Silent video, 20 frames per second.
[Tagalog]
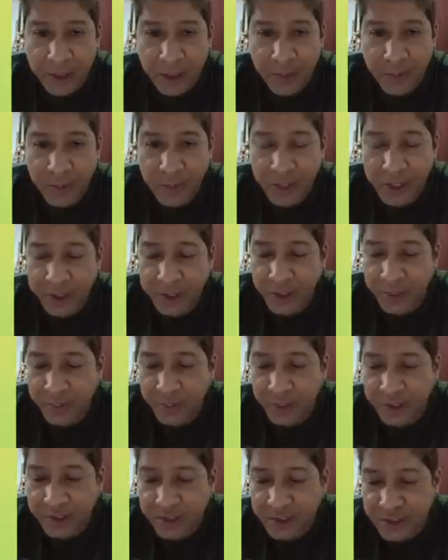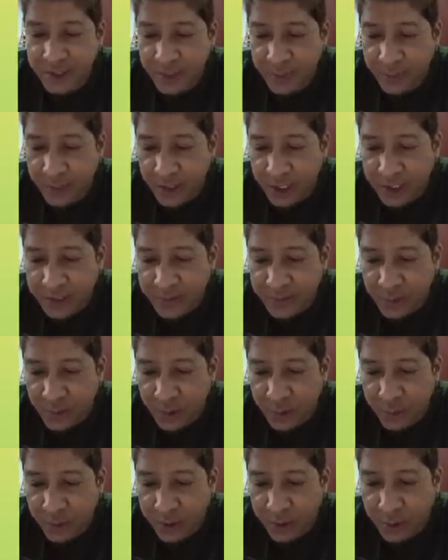tatakbo, rating base system class
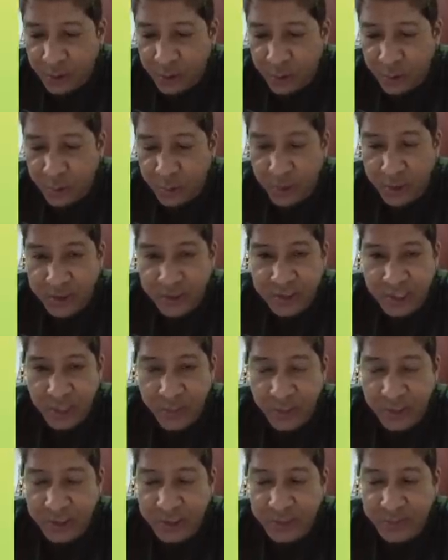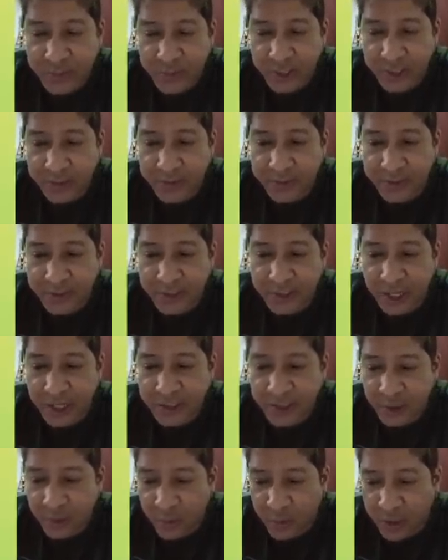4, 22-27 split,
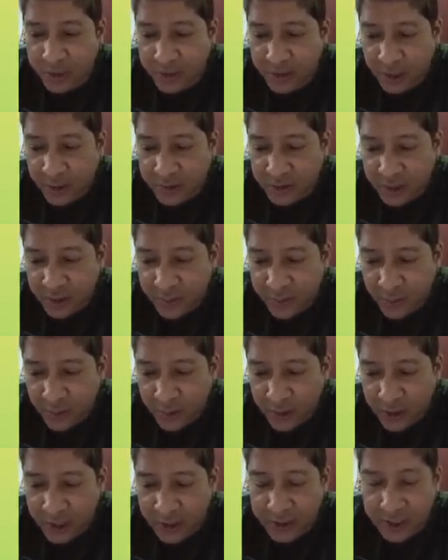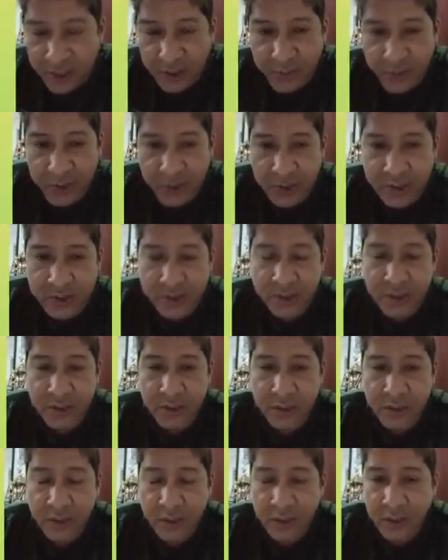distansyang 1,400 meters.
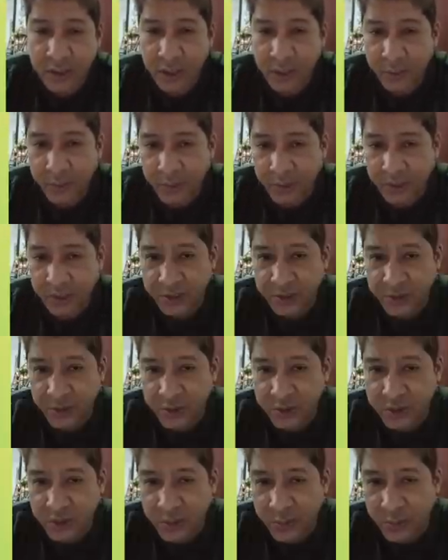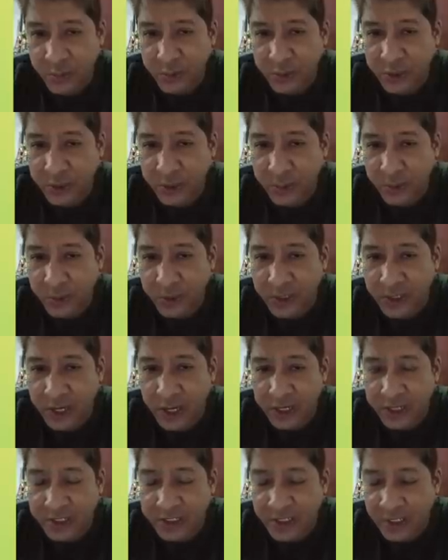First choice ko po dito yung
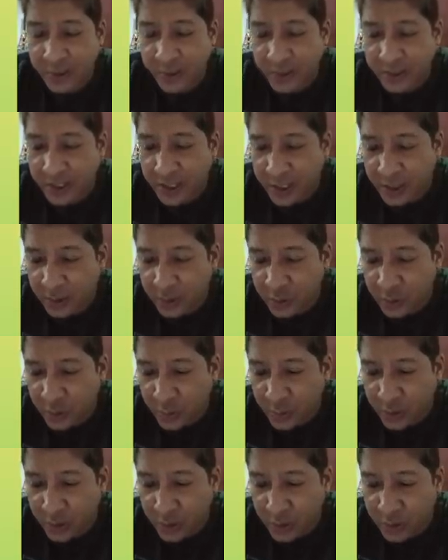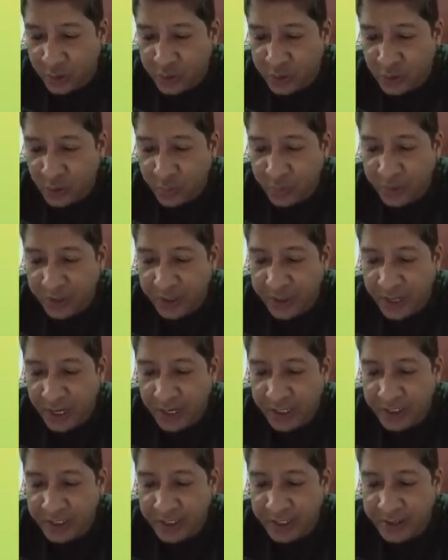galing sa panalong numero 8,
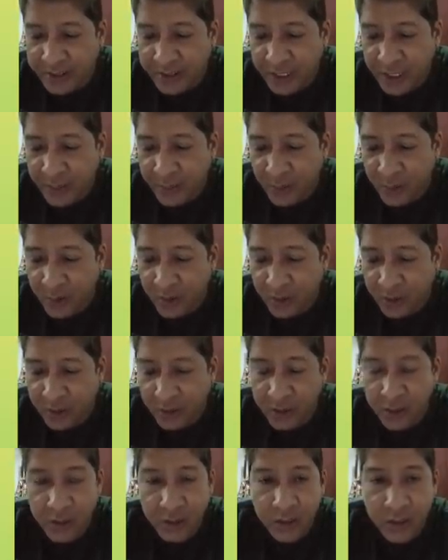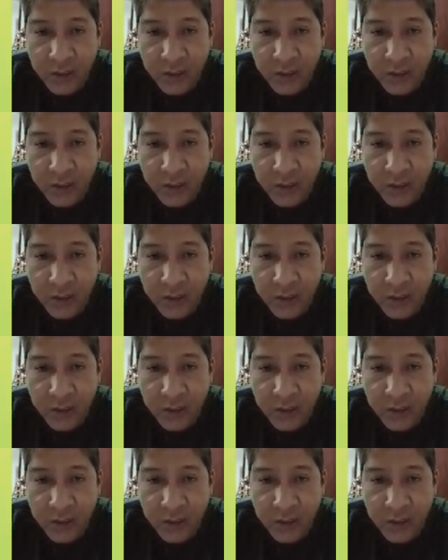Medalya de Amor.